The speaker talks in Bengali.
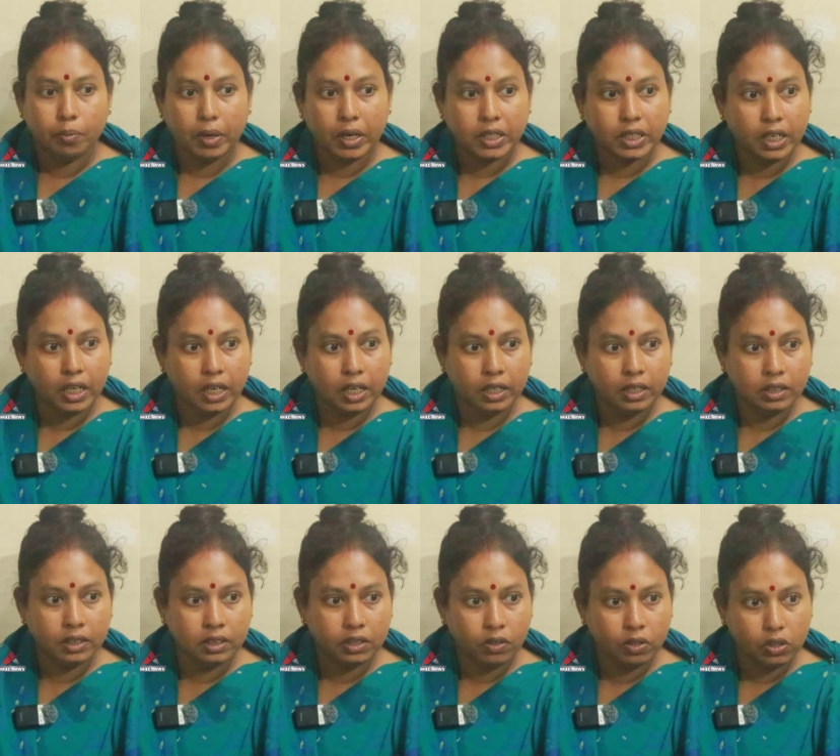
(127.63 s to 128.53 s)
বাসায়
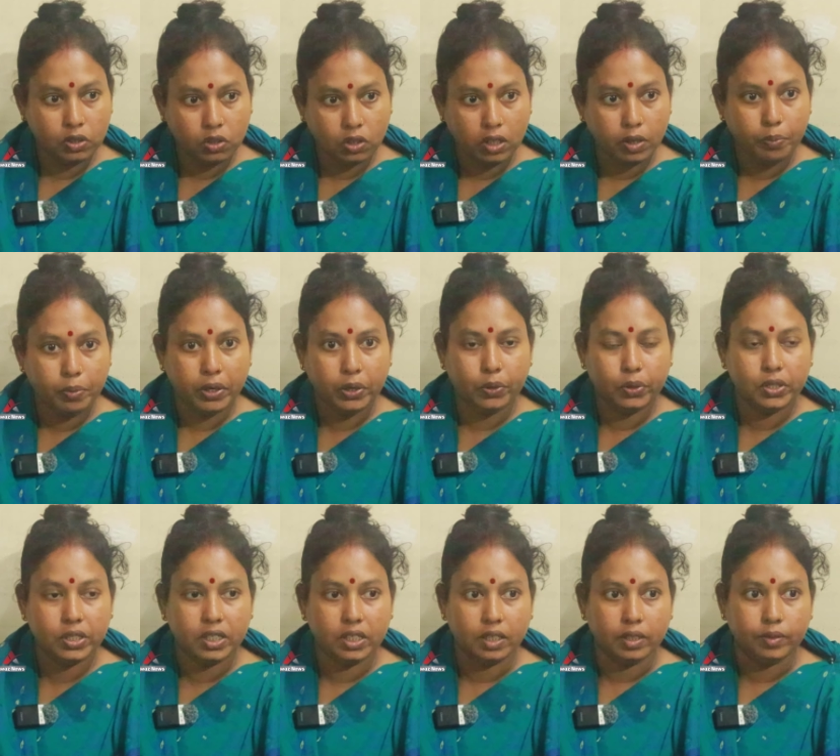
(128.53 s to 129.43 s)
যাওয়ার জন্য
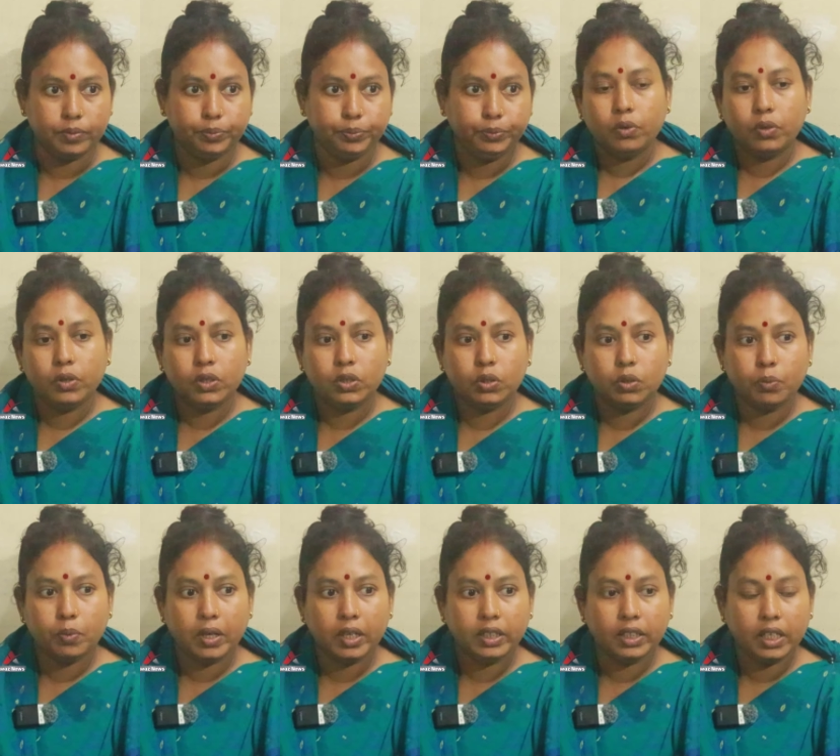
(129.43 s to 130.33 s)
বেরোয়ছে ওই
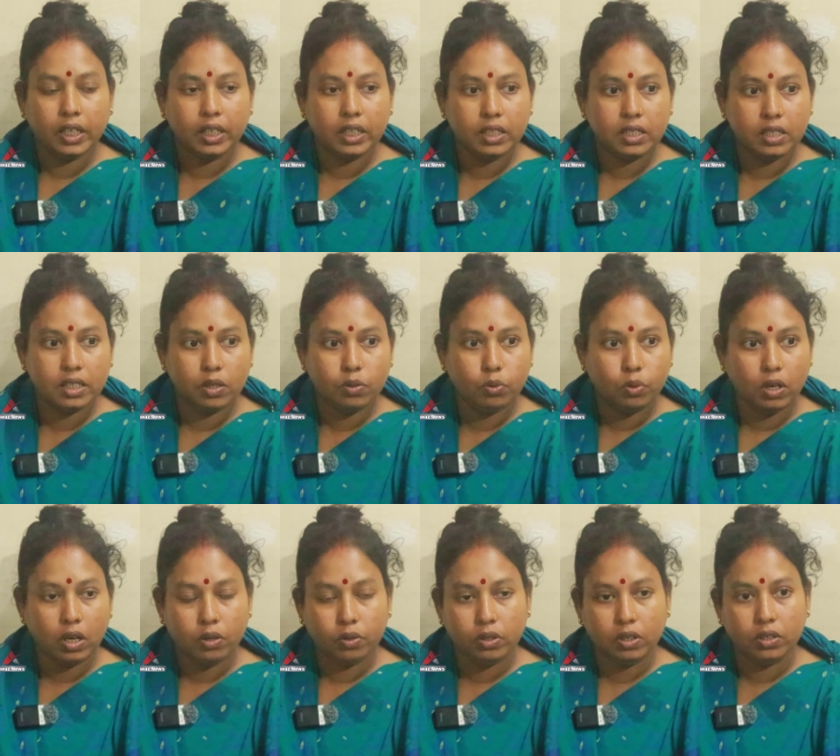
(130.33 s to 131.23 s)
সময় দেখে যে
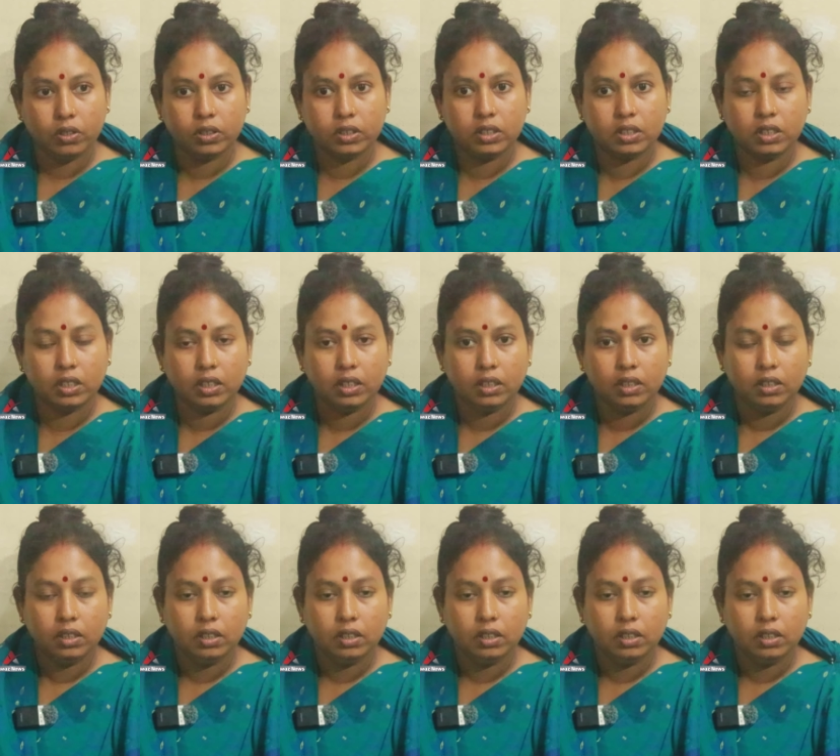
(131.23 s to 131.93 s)
গুলাগুলি হচ্ছে